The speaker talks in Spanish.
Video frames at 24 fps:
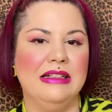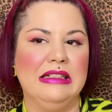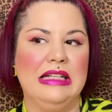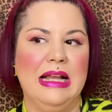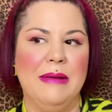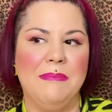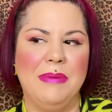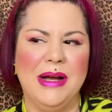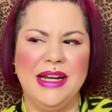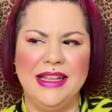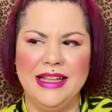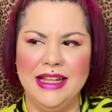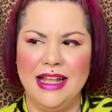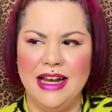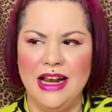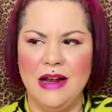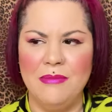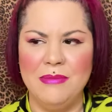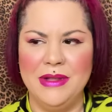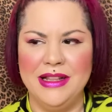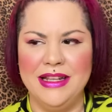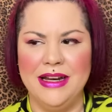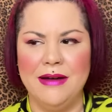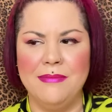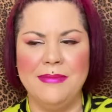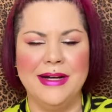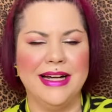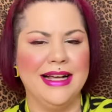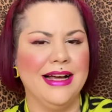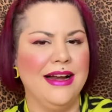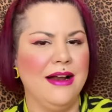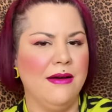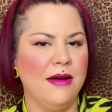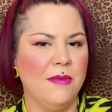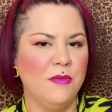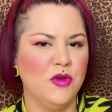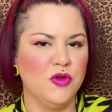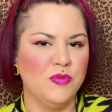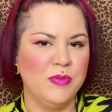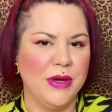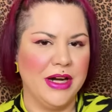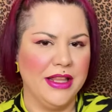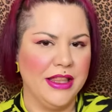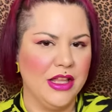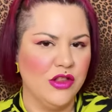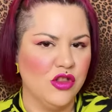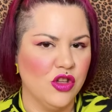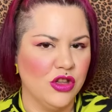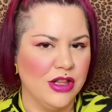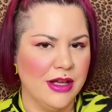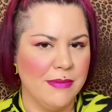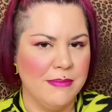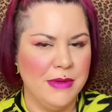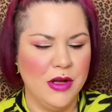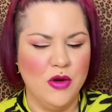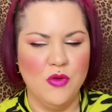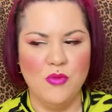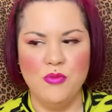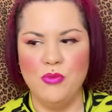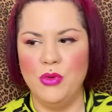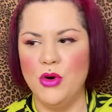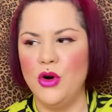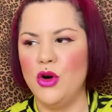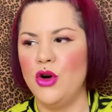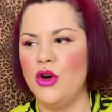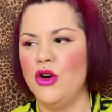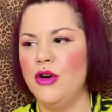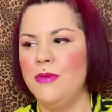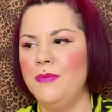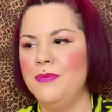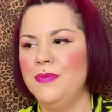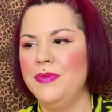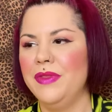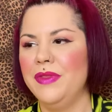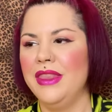La parte de la almendra amarga la vamos perdiendo también un poco